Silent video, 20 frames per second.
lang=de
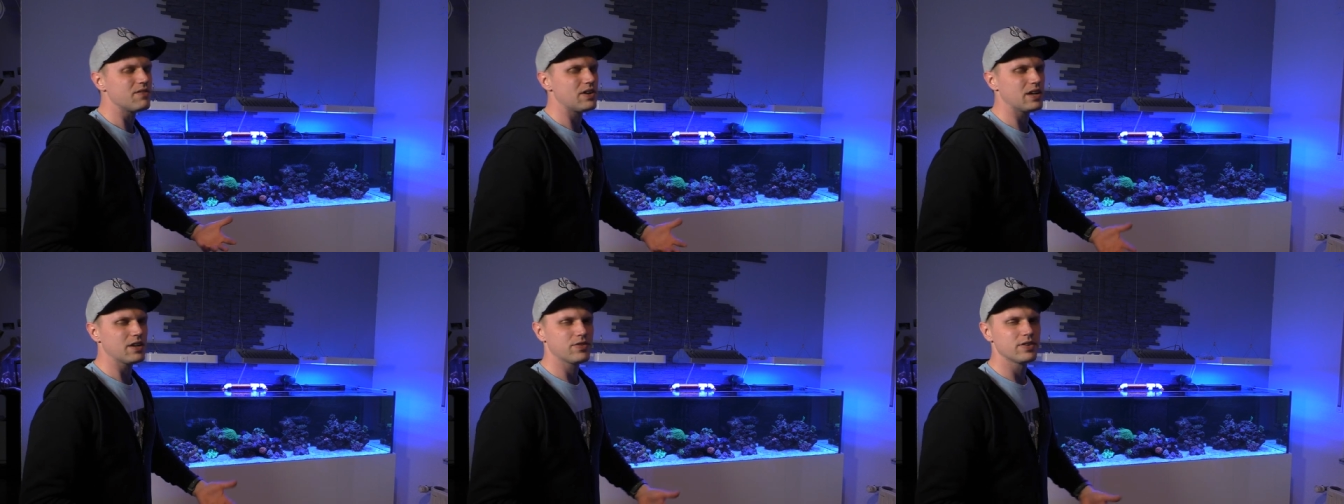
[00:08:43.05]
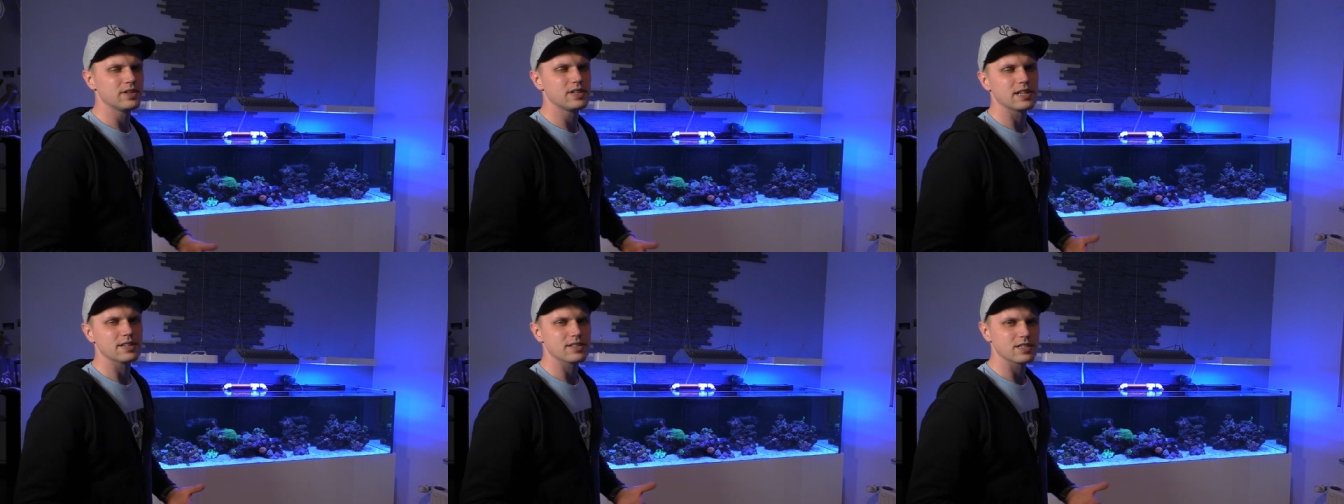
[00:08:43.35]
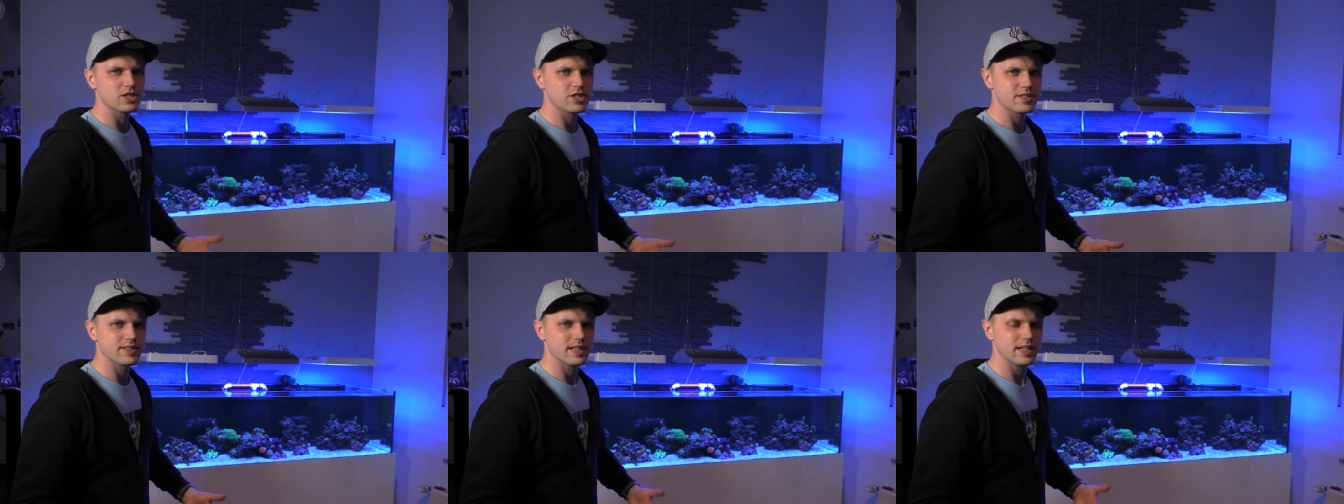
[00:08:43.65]
weil ich finde,
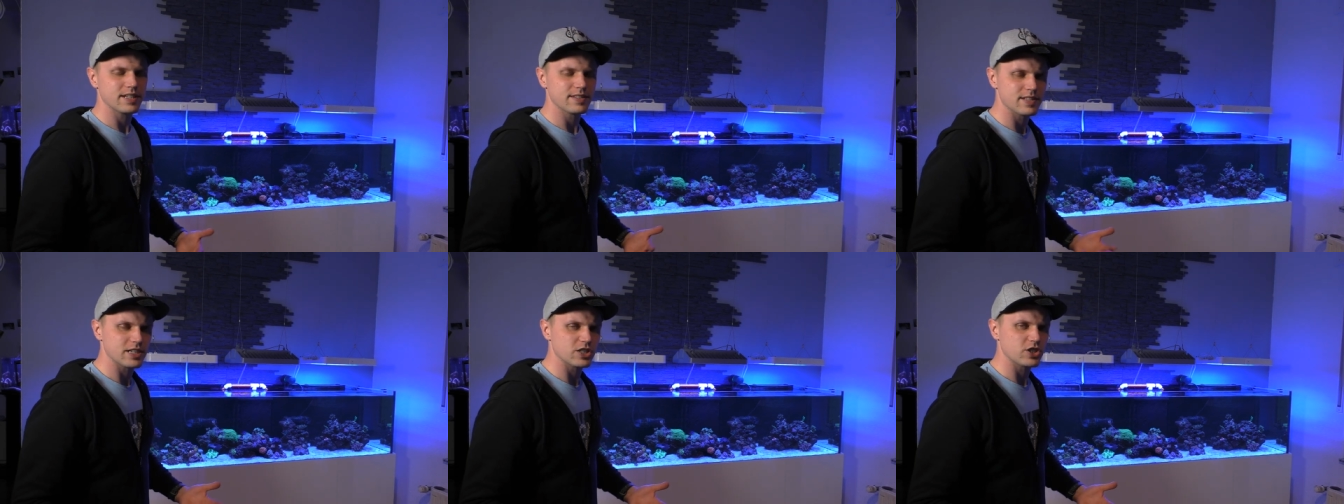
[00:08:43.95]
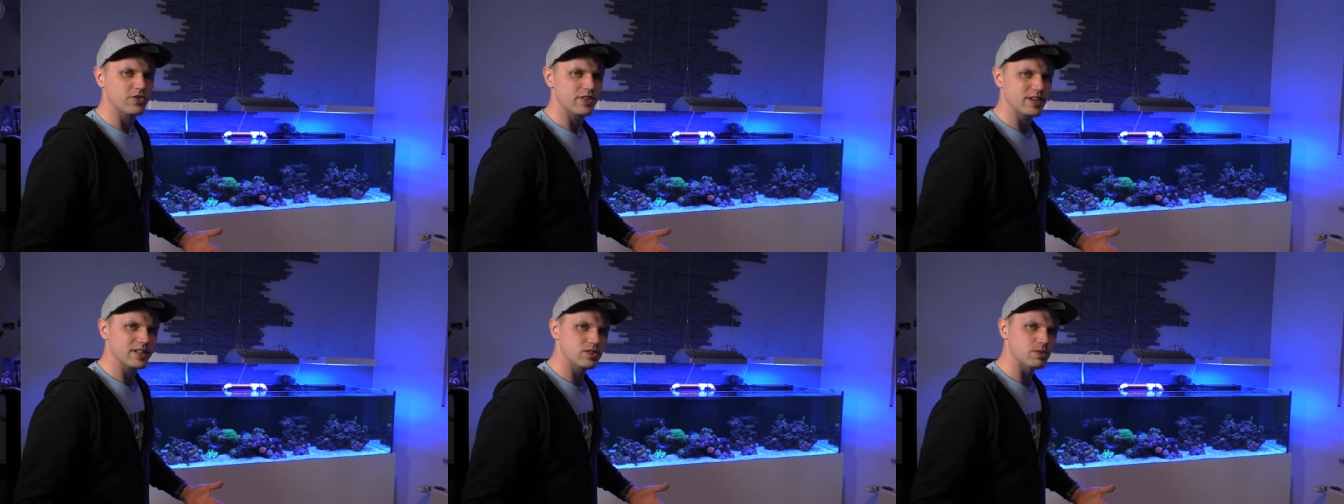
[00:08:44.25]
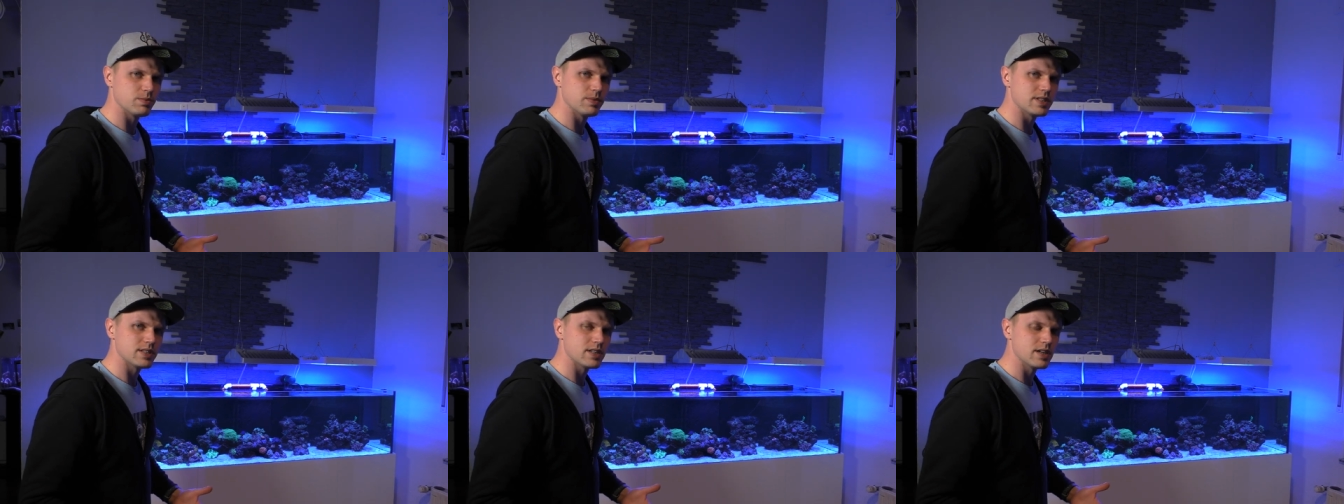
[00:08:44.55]
das ist sehr, sehr schwer
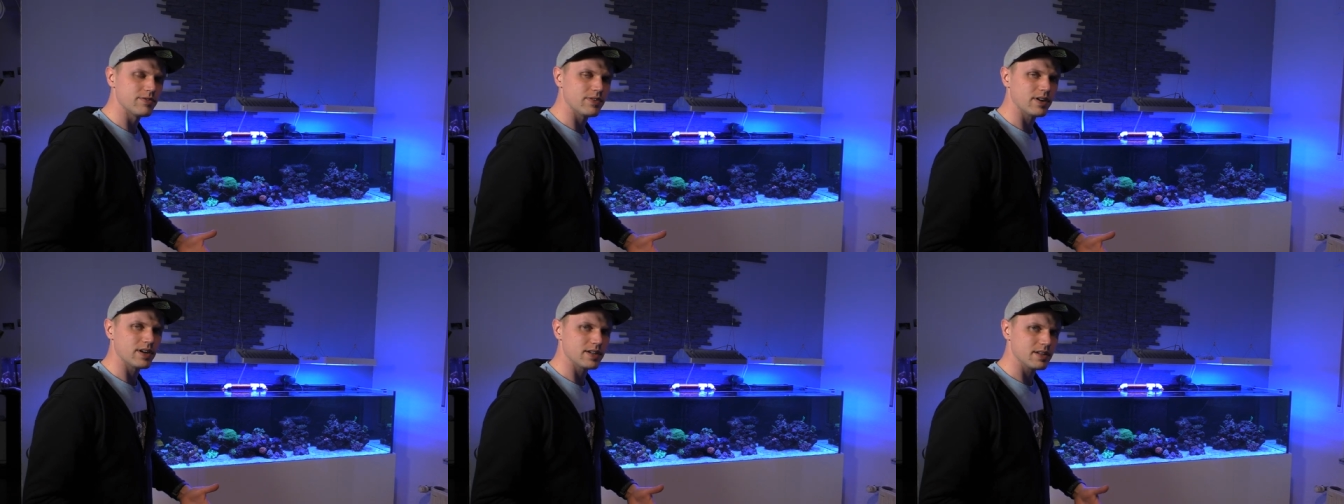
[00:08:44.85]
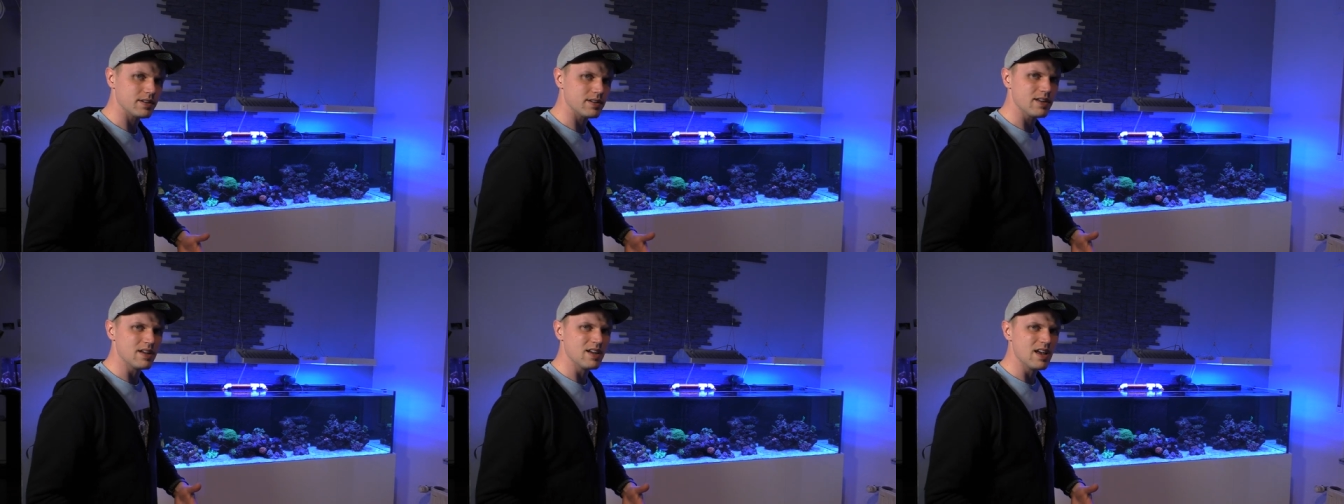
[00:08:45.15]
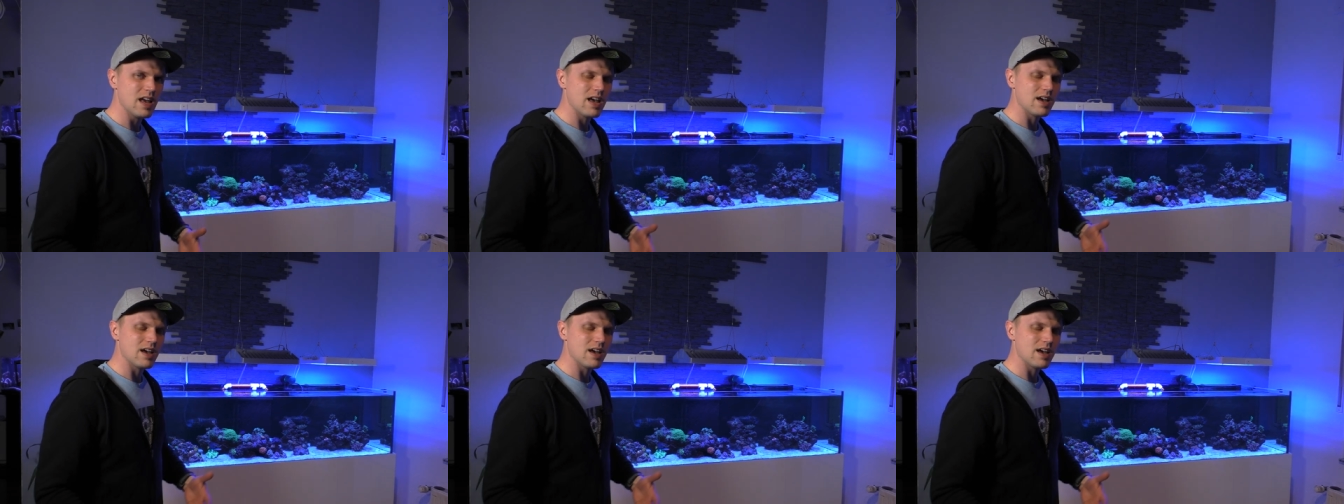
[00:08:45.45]
zu beziffern,